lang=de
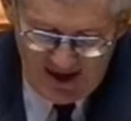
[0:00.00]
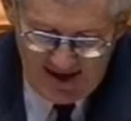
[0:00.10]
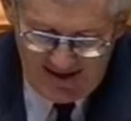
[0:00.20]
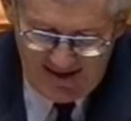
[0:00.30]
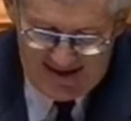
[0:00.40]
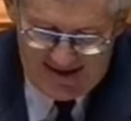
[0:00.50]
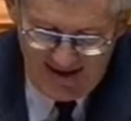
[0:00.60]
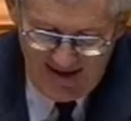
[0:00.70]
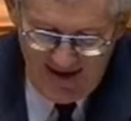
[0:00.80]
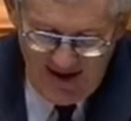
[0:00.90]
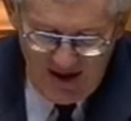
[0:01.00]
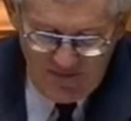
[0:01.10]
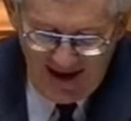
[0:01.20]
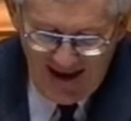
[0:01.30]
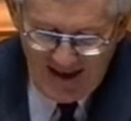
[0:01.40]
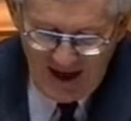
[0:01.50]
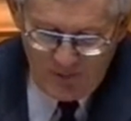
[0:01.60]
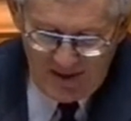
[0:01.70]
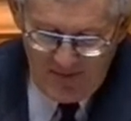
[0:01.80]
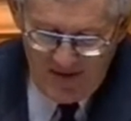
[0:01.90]
bestritten ist.
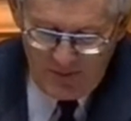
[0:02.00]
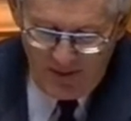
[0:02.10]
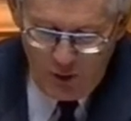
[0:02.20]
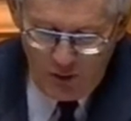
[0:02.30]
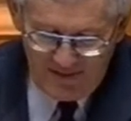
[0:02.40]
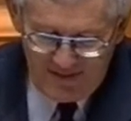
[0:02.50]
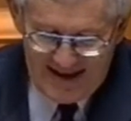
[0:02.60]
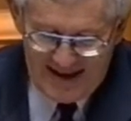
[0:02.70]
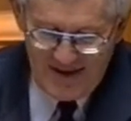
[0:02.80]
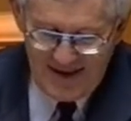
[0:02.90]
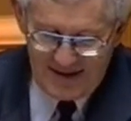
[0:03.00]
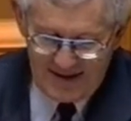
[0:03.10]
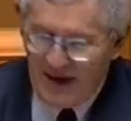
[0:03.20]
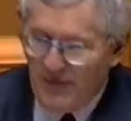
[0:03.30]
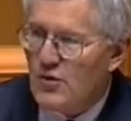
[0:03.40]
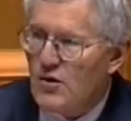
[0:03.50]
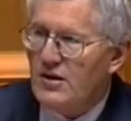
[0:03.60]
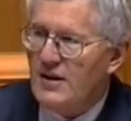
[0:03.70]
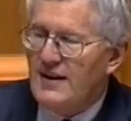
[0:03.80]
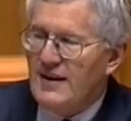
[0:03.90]
Freiraum, den wir brauchen, dass wir e,
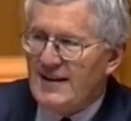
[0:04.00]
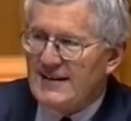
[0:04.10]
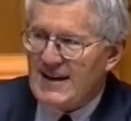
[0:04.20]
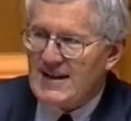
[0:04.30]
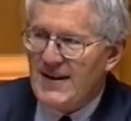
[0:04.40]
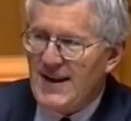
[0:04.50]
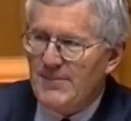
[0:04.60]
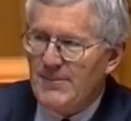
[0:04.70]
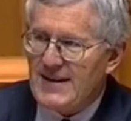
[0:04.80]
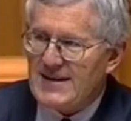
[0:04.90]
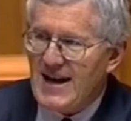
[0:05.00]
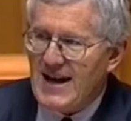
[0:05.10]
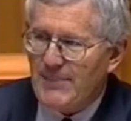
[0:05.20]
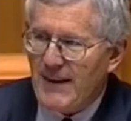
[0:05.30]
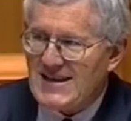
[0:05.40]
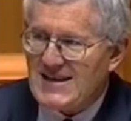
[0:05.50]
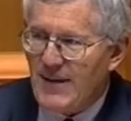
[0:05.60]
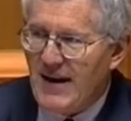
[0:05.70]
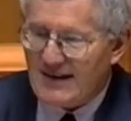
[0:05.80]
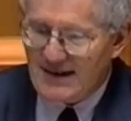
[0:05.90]
dafür, dass wir eben das
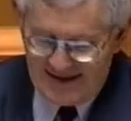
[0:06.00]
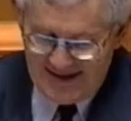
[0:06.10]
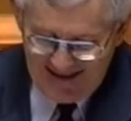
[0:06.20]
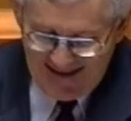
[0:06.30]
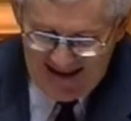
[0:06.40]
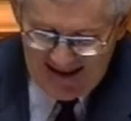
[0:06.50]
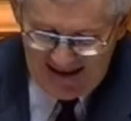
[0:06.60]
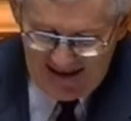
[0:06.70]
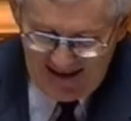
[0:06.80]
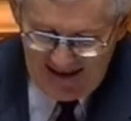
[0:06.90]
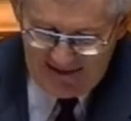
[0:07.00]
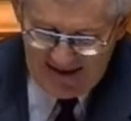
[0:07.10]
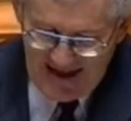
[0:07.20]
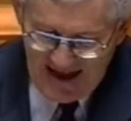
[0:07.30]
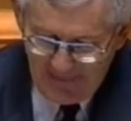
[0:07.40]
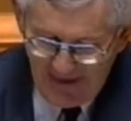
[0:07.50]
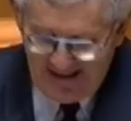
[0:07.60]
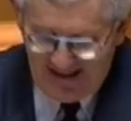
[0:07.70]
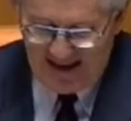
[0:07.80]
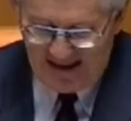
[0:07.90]
arbeitsmarktrechtliche, das
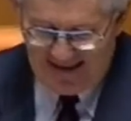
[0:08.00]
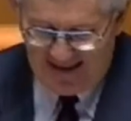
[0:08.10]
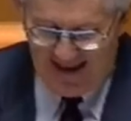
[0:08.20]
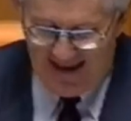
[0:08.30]
arbeitsrechtliche